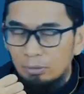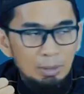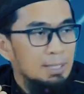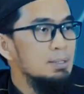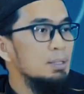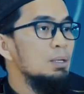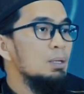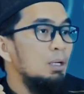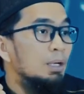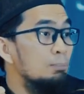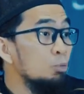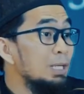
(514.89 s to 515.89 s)
Saya ulang,
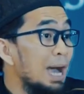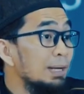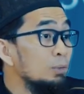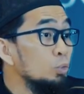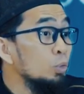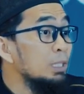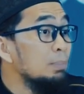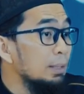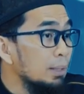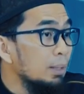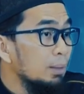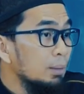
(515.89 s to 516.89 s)
kemudahan untuk
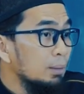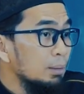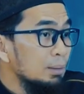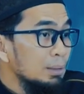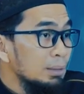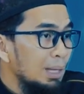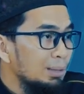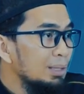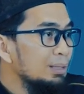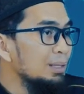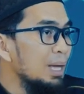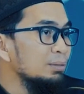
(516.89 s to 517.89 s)
ibadah.
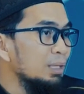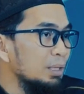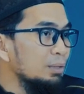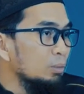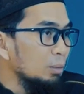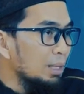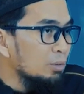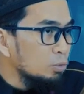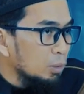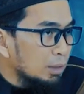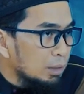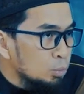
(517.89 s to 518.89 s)
Dalilnya diantaranya
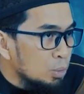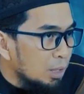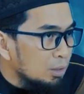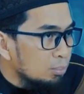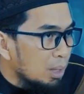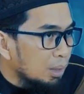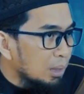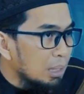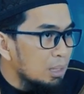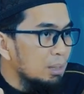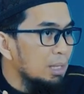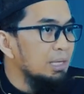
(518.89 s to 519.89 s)
Quran surah kedua
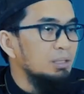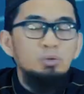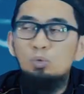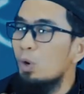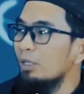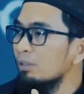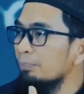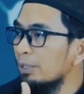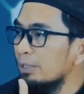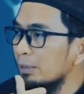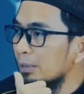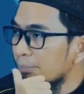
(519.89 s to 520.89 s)
Al-Baqarah ayat 2
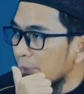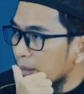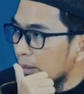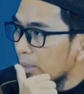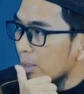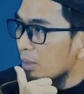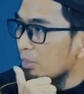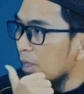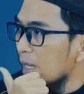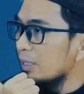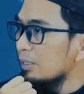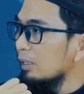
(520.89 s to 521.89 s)
sampai dengan 5.
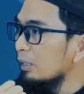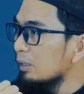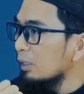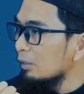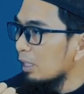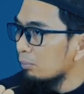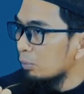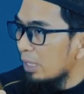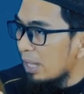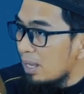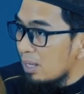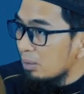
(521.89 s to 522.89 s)
Dzalikal
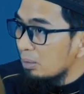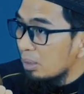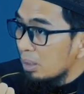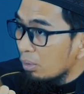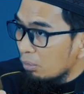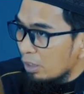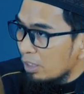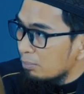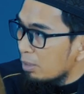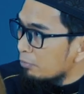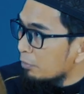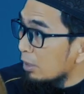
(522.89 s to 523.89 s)
kitabu la
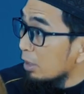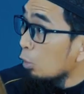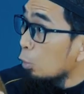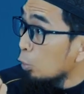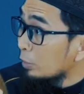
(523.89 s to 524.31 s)
raiba fi